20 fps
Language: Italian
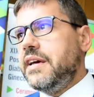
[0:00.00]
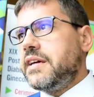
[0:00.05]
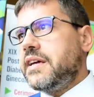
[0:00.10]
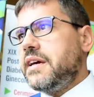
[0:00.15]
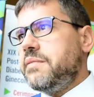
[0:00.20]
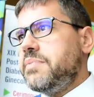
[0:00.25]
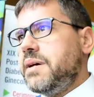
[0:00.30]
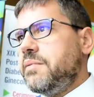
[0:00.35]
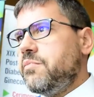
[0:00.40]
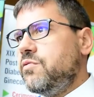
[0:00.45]

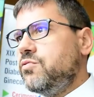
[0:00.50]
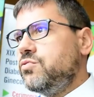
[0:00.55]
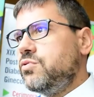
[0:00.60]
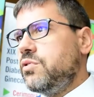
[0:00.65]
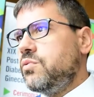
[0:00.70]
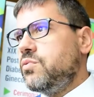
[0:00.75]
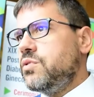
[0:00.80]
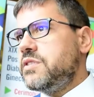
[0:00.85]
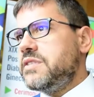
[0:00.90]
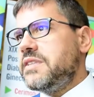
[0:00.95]
che abbiamo avuto
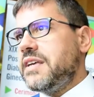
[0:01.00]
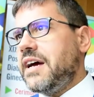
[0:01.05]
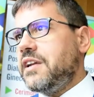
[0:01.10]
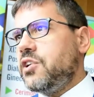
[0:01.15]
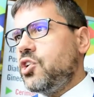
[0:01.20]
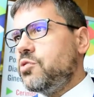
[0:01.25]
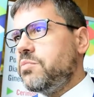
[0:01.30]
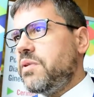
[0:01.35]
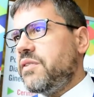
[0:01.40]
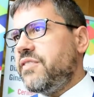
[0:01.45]
in questi
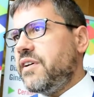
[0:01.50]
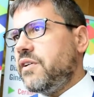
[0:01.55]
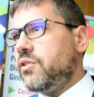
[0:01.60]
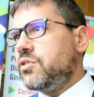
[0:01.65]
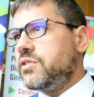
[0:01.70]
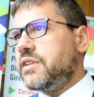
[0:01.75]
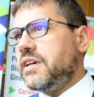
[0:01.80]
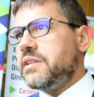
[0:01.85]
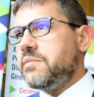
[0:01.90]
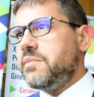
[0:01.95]
anni come
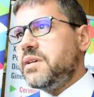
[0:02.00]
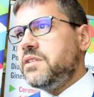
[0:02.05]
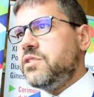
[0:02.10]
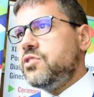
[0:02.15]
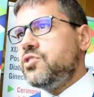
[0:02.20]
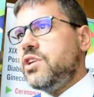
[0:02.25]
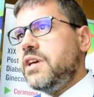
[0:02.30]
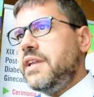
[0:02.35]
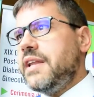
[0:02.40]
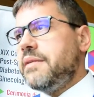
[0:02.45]
facoltà di
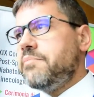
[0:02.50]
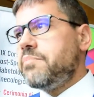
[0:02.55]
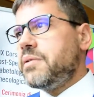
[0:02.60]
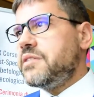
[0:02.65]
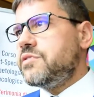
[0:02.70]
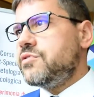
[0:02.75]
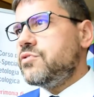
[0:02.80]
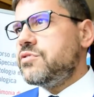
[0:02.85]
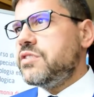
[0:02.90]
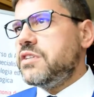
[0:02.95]
medicina,
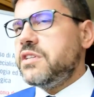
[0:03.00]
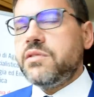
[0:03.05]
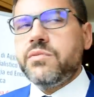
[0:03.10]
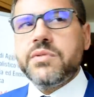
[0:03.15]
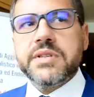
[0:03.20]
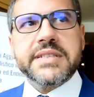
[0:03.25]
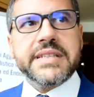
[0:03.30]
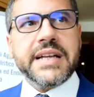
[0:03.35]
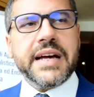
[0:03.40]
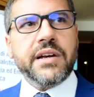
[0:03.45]
impreziositi
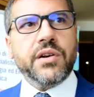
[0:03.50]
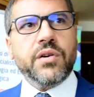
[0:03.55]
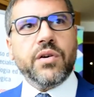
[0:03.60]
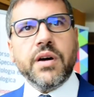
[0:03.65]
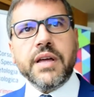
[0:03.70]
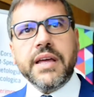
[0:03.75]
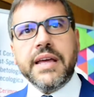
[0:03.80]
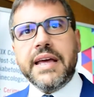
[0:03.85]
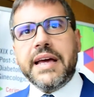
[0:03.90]
quest'anno